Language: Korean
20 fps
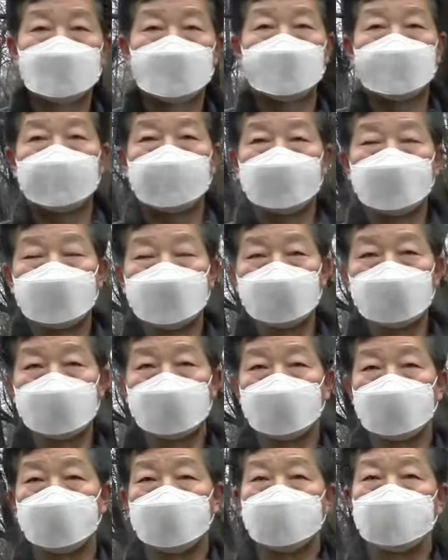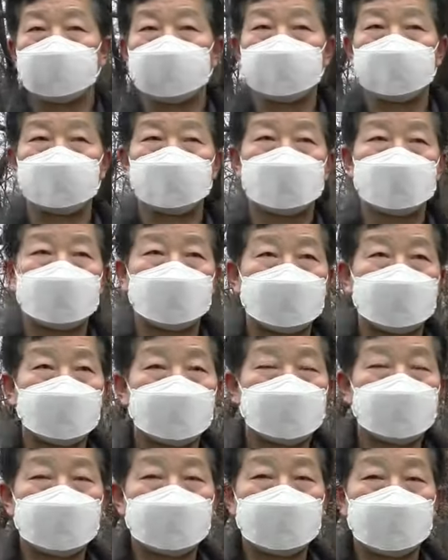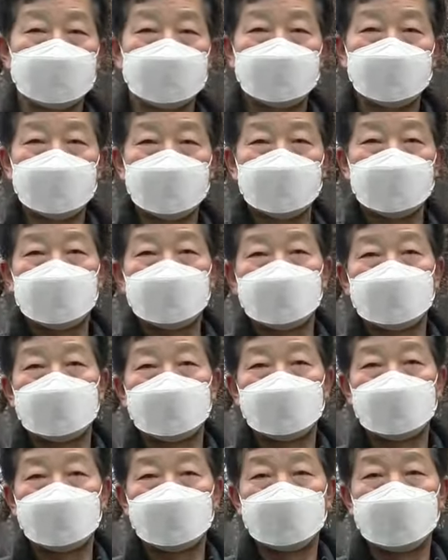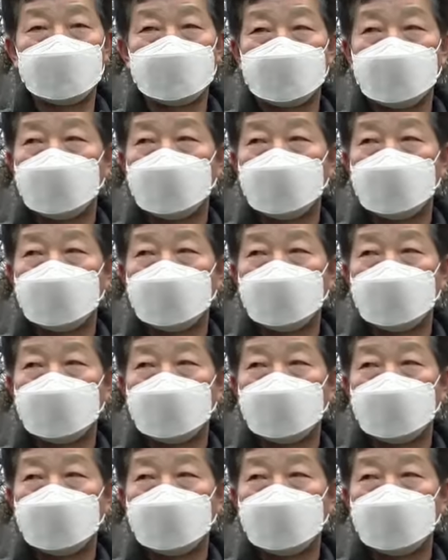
오늘 여기 그이 자리에 여기 탐사 온 것은요